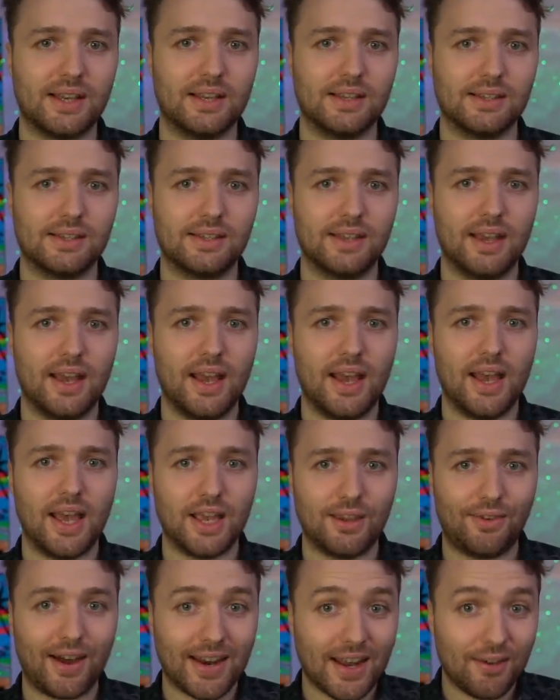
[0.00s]
ist.
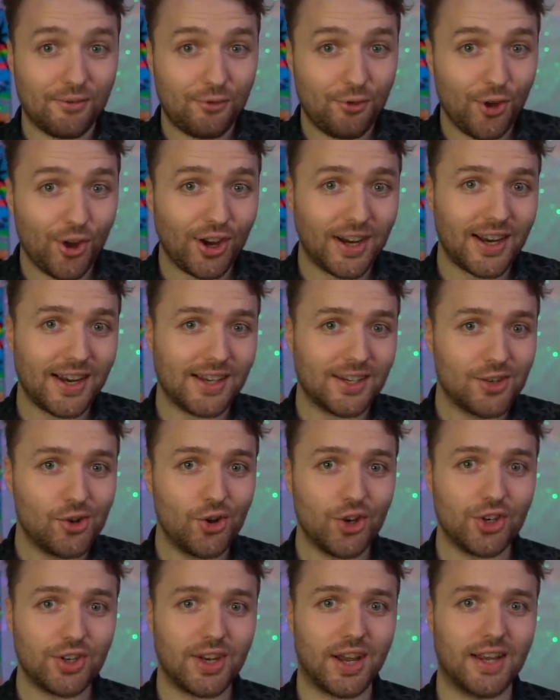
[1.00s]
Ich war da wirklich
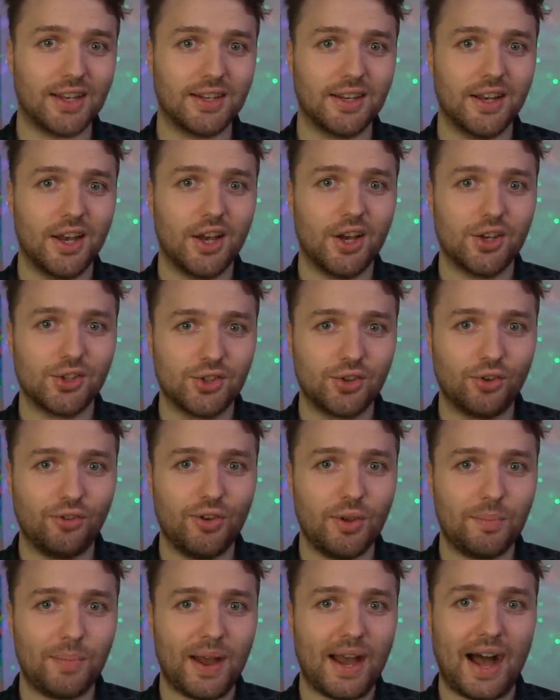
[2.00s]
nüchtern, so
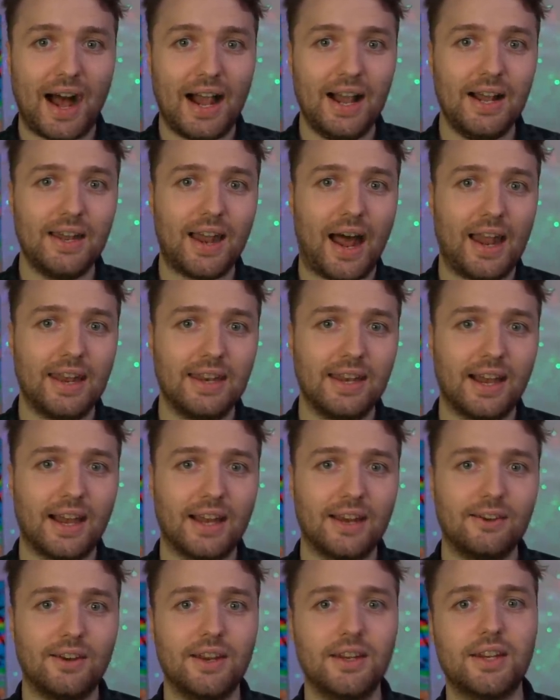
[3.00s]
wie bei allen
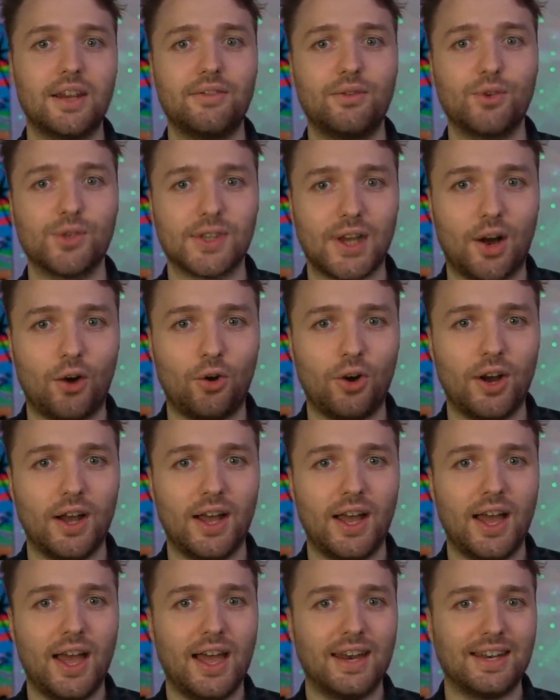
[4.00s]
anderen Interviews auch,
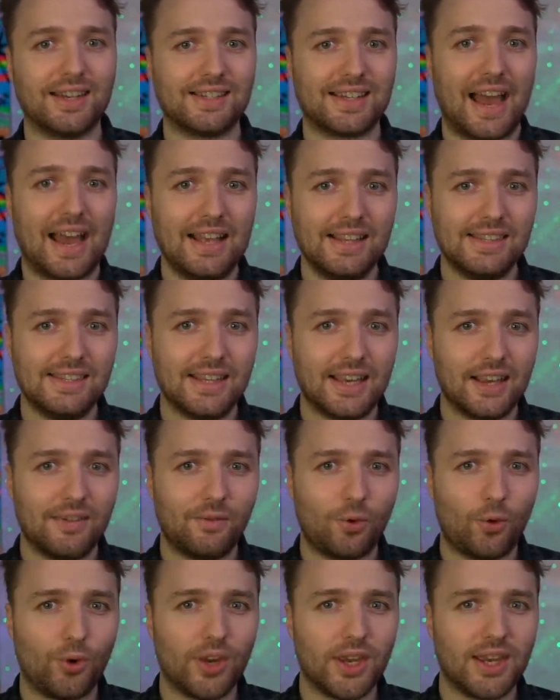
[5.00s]
das
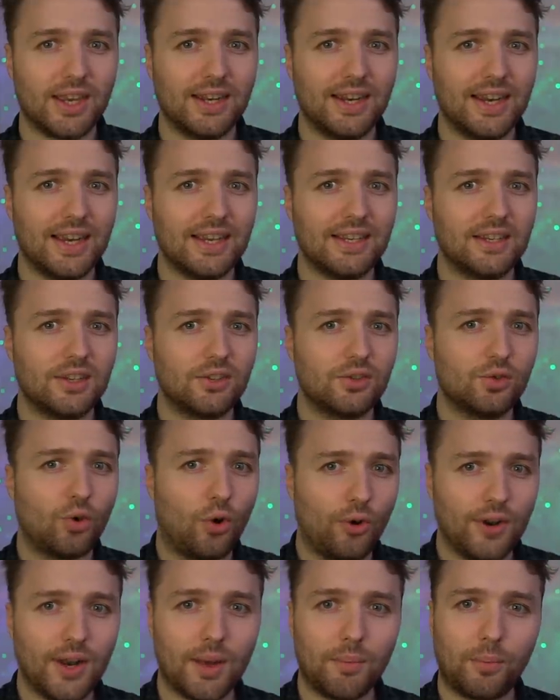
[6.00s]
einzige, wo ich nicht zu
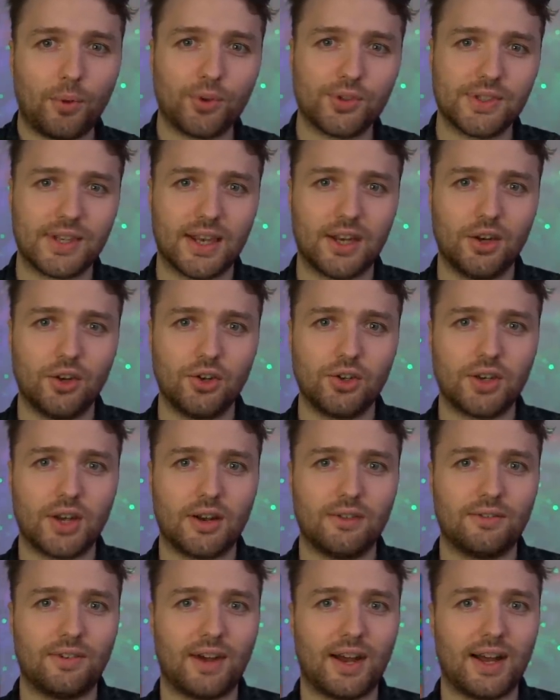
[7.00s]
100%
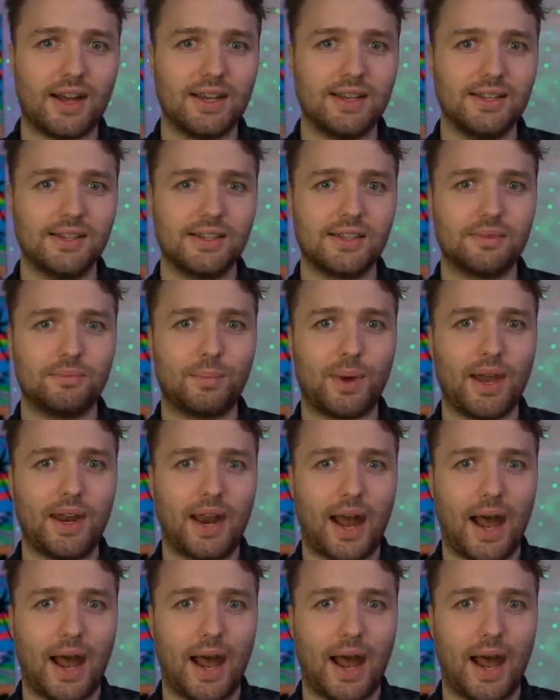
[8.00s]
nüchtern war, ist mein